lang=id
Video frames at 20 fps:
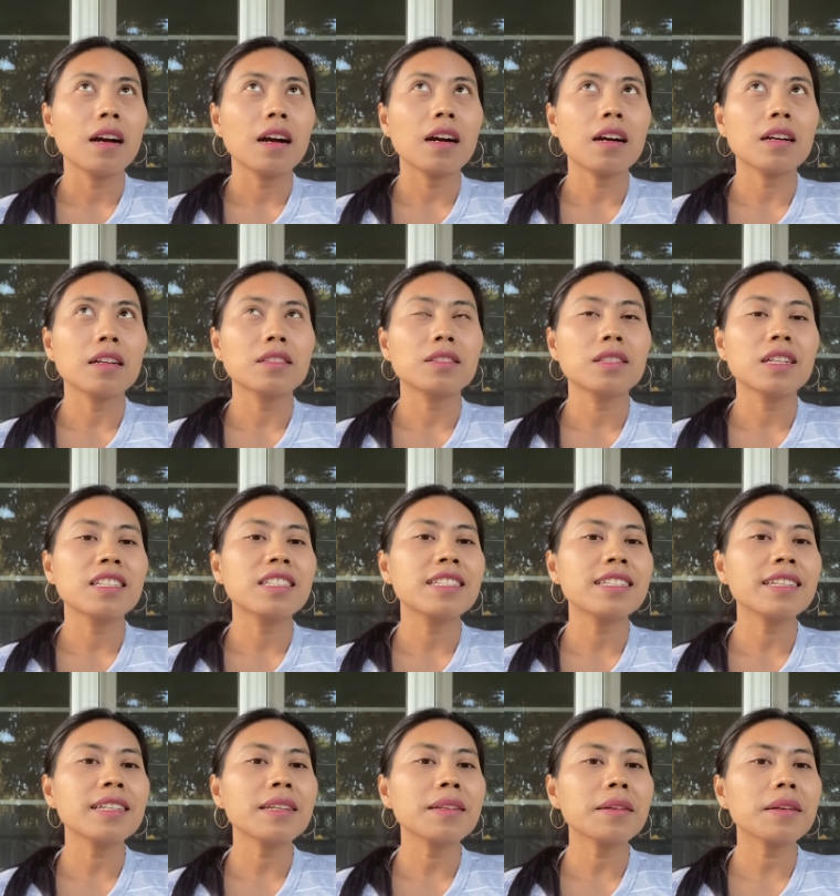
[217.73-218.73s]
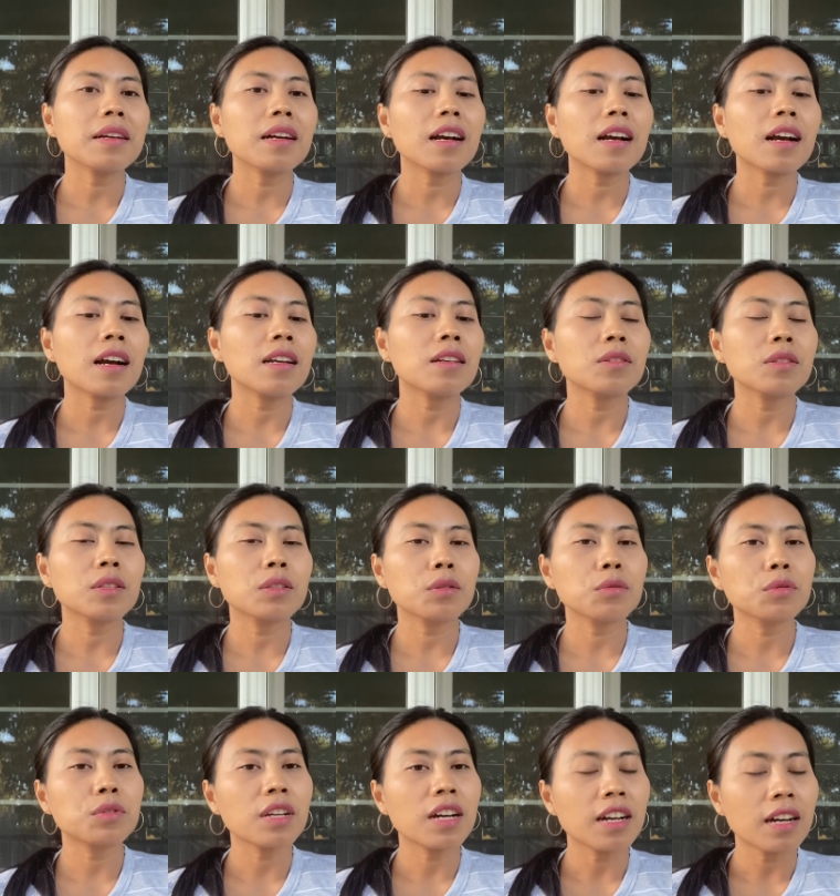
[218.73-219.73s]
uh, jadi kalau
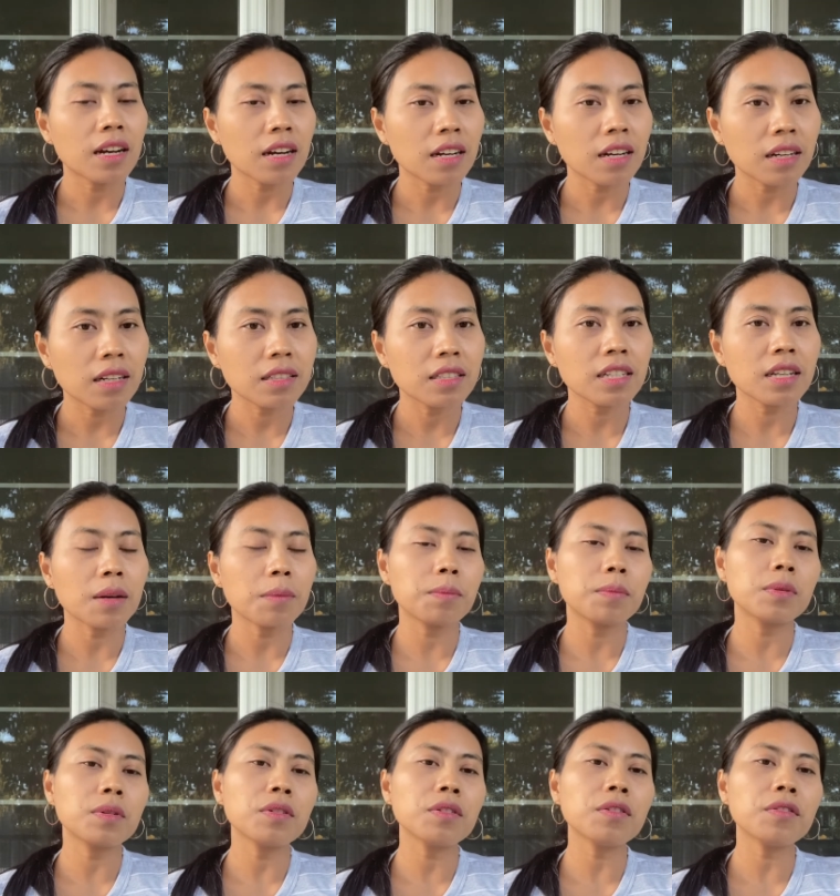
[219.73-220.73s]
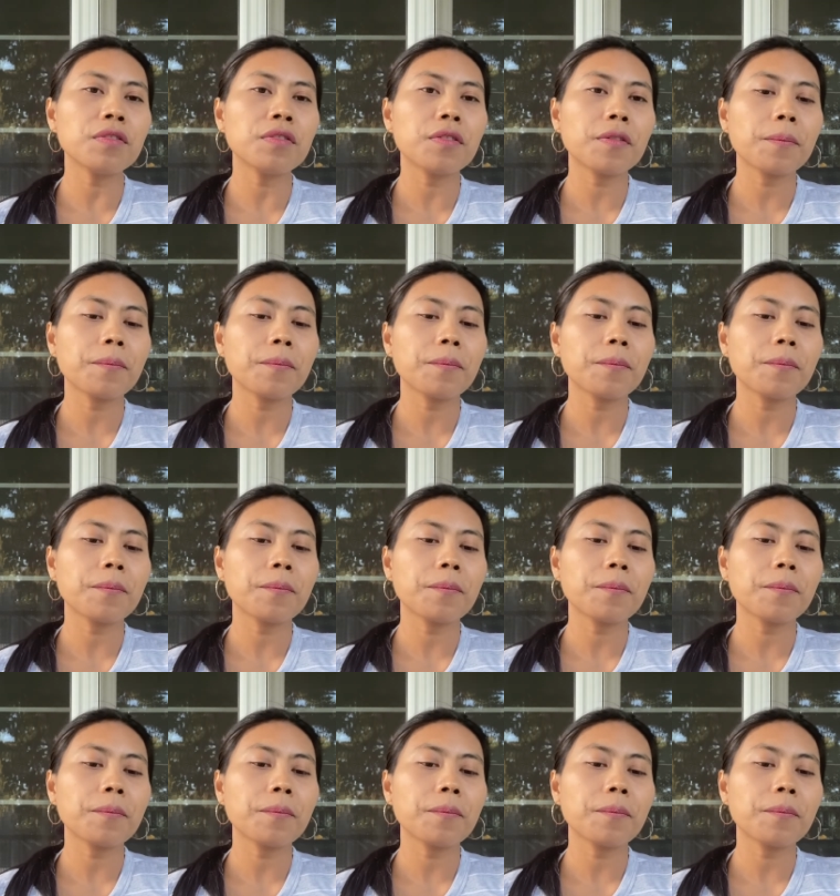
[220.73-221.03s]
itu udah di approve